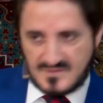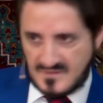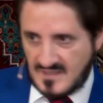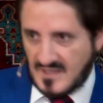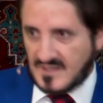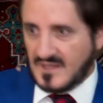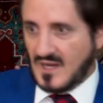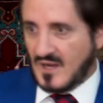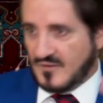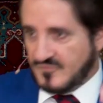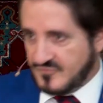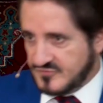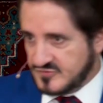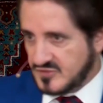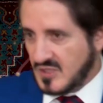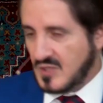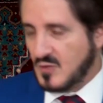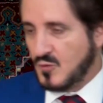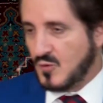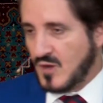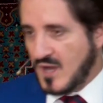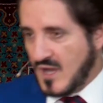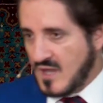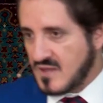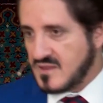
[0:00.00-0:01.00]
يعني أفضل
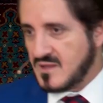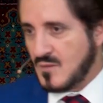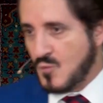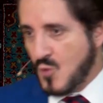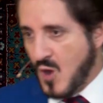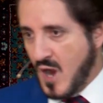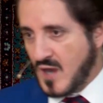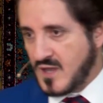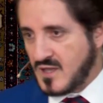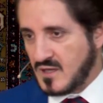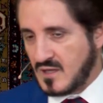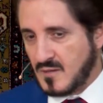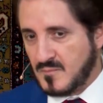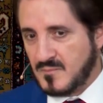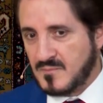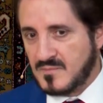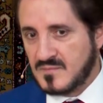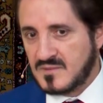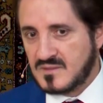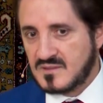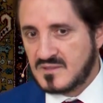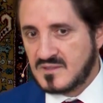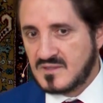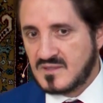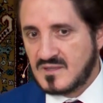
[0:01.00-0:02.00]
وأعظم وأكرم
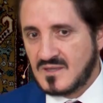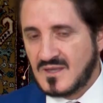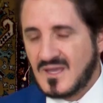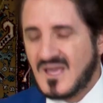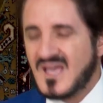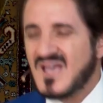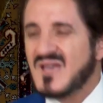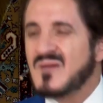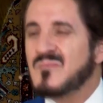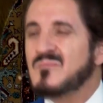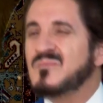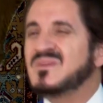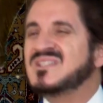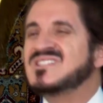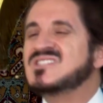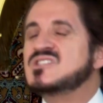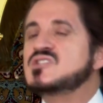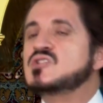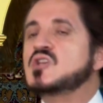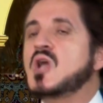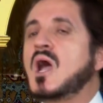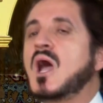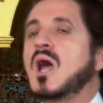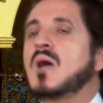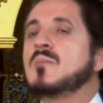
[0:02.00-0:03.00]
من
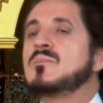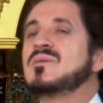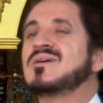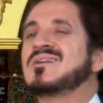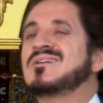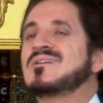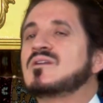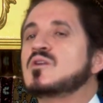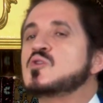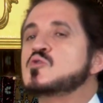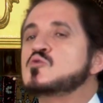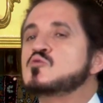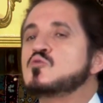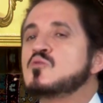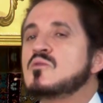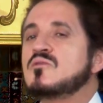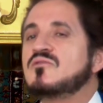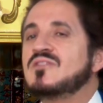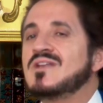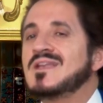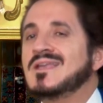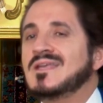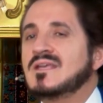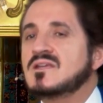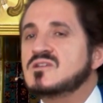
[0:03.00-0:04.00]
شعب الرسول
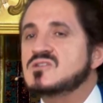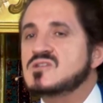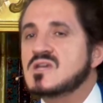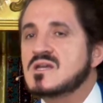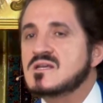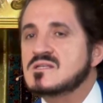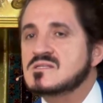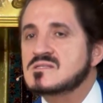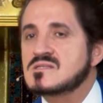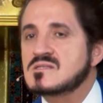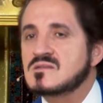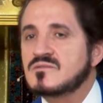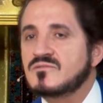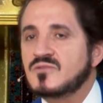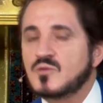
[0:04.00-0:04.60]
في الحجاز